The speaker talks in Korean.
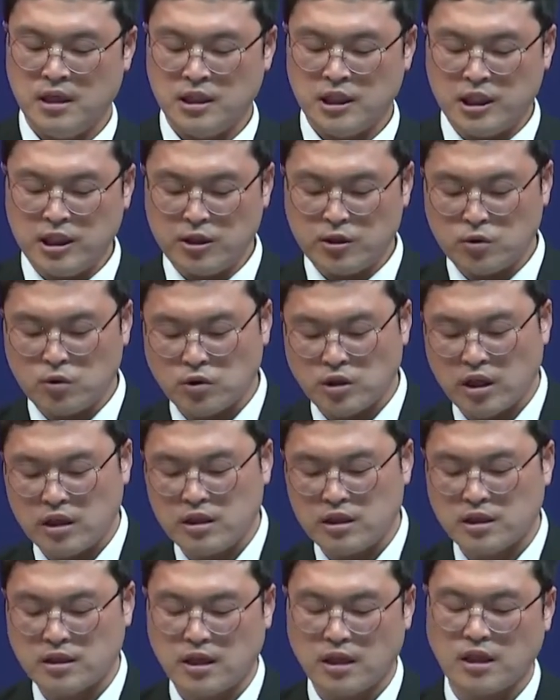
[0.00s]
실수로 죄를
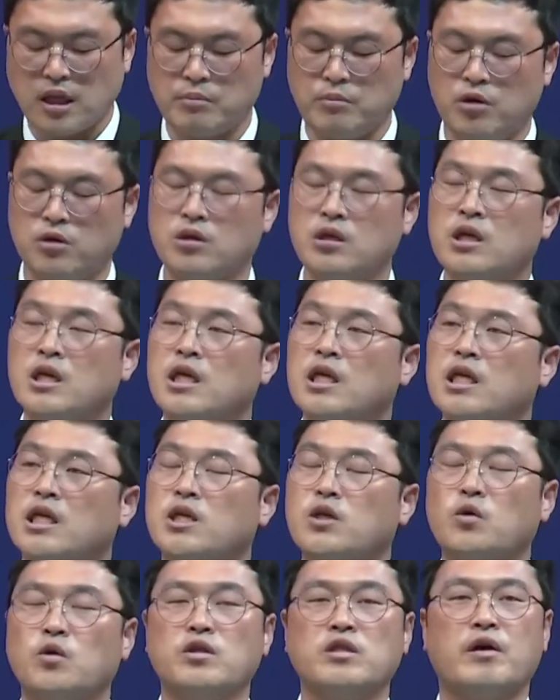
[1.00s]
짓게 되면
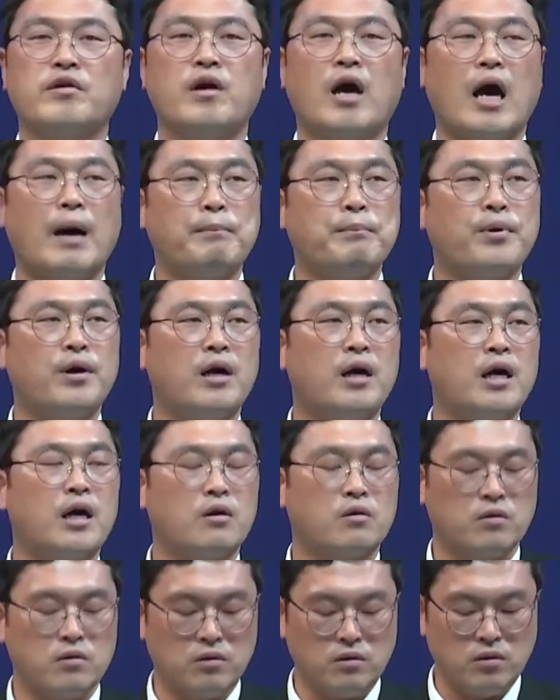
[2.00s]
그로 인하여
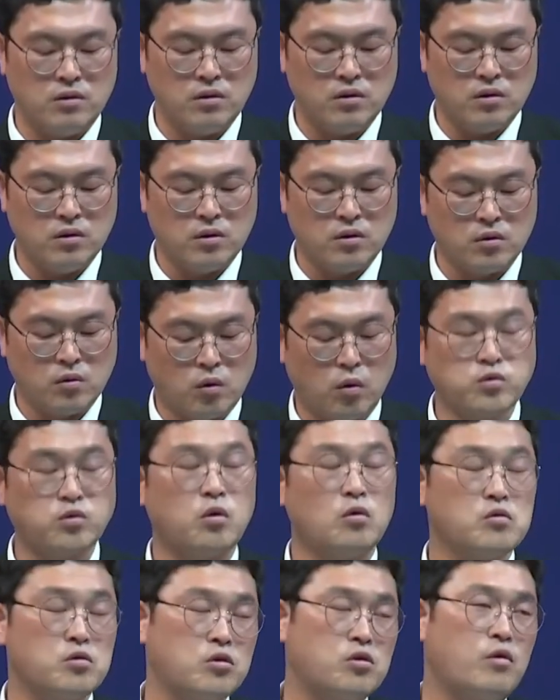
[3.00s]
아파하고
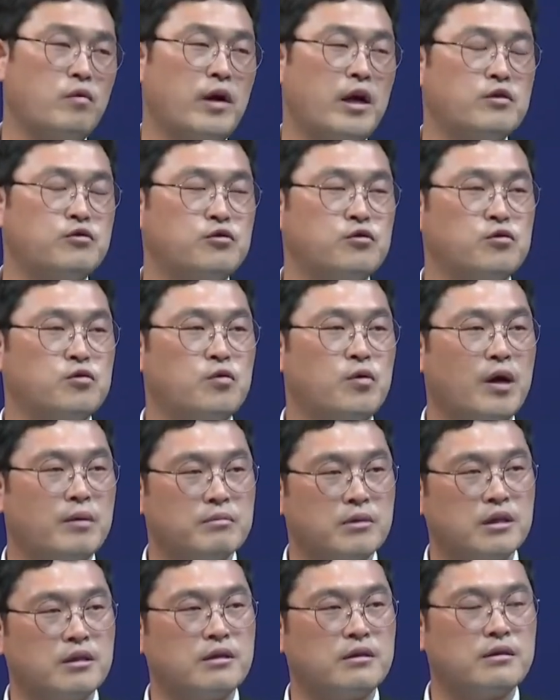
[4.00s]
고통스러워할 줄도
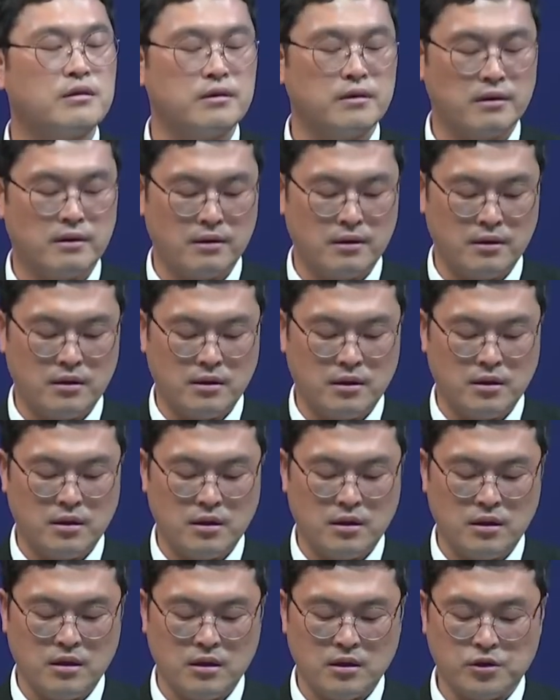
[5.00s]
압니다.
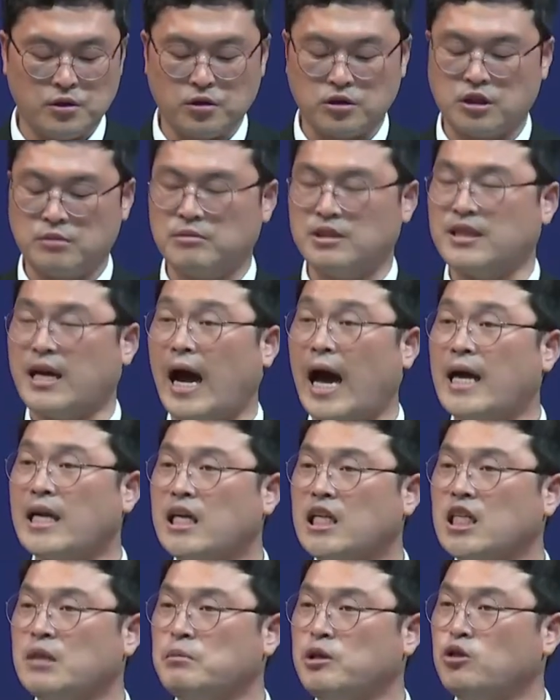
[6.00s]
그렇습니다.
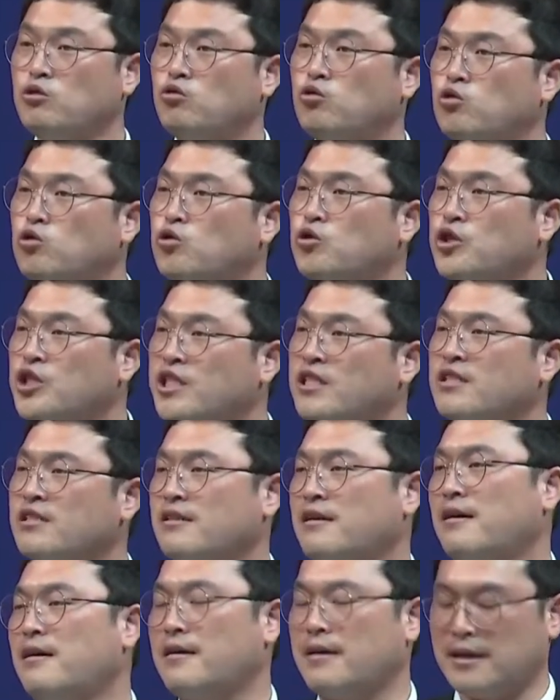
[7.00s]
하나님이
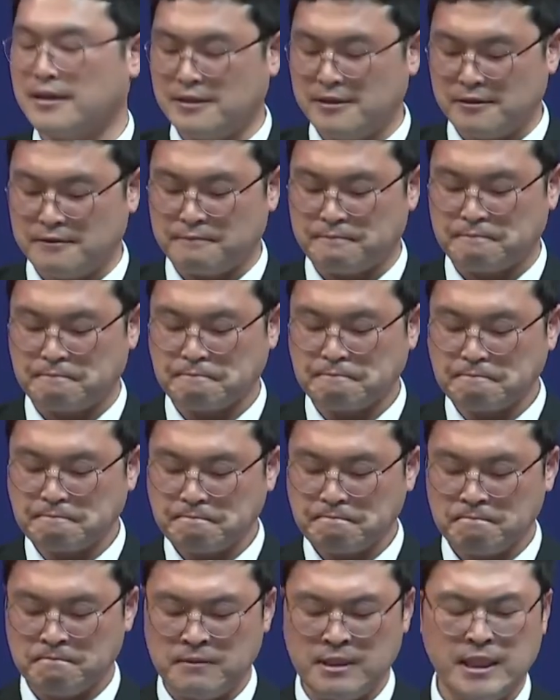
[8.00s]
누구이신가라는
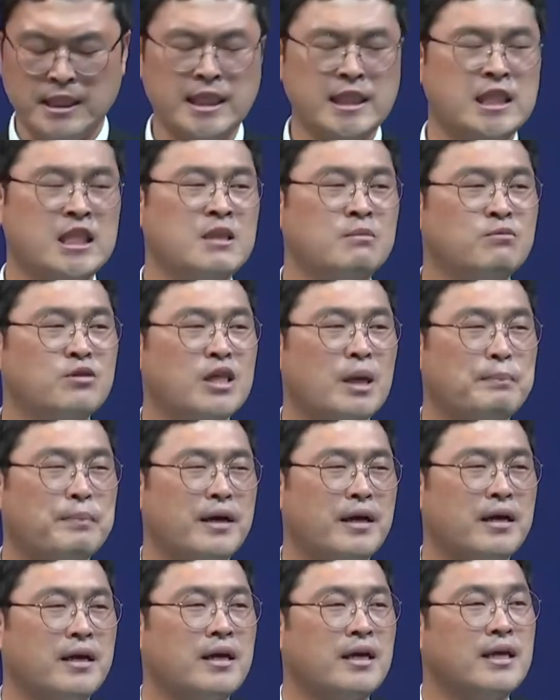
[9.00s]
이 질문
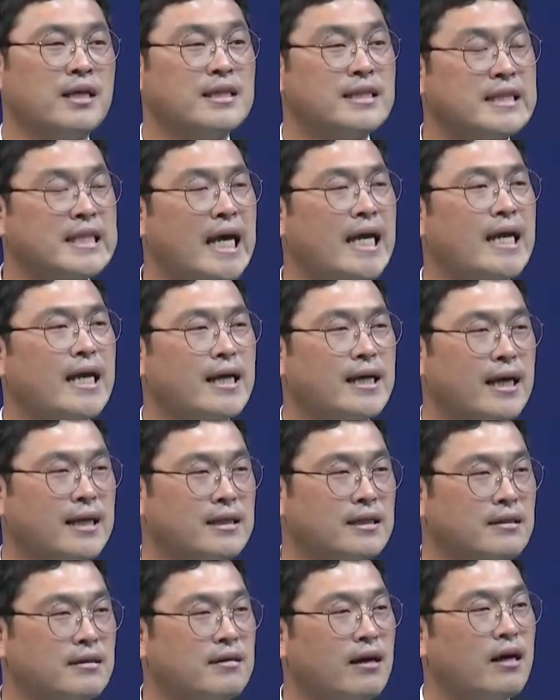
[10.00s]
앞에
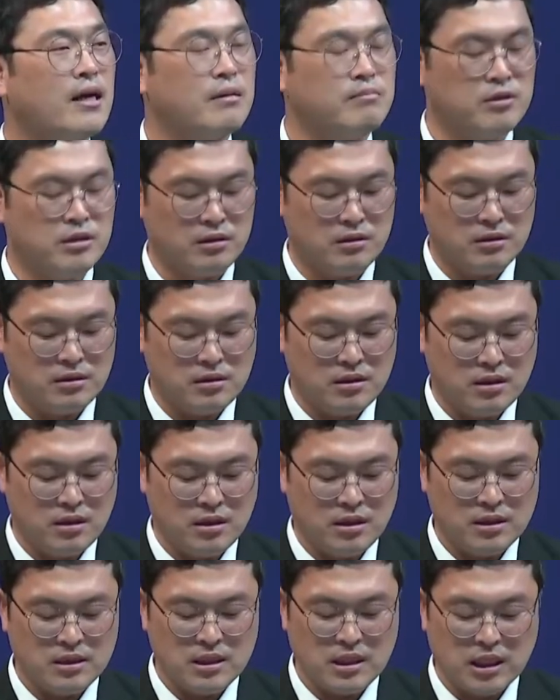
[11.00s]
살아가는 사람은
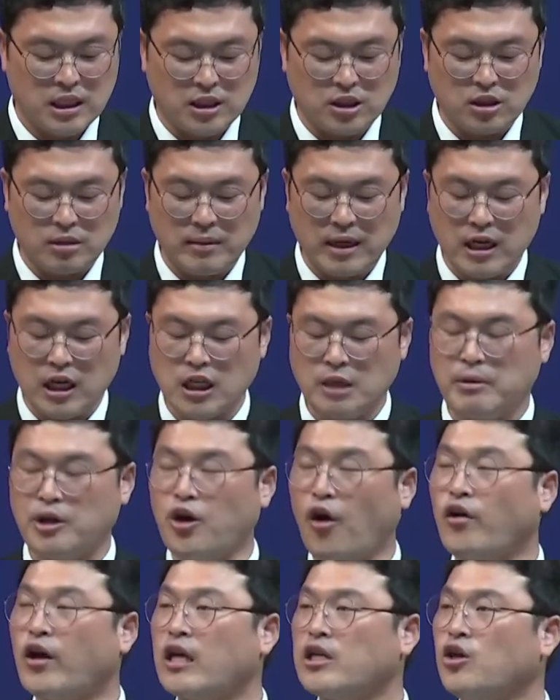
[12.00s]
이처럼 하나님의
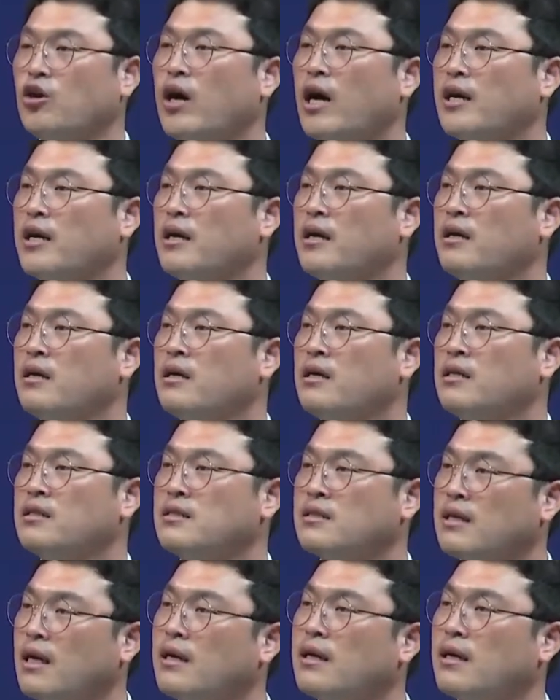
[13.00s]
영향력 아래
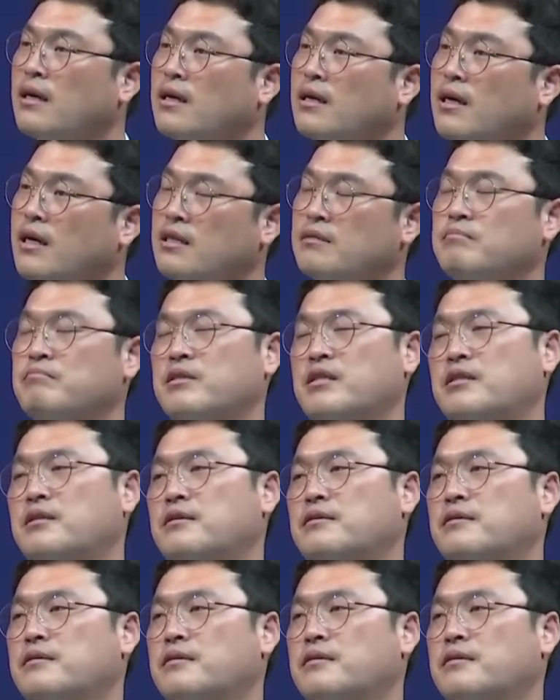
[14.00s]
살아갑니다.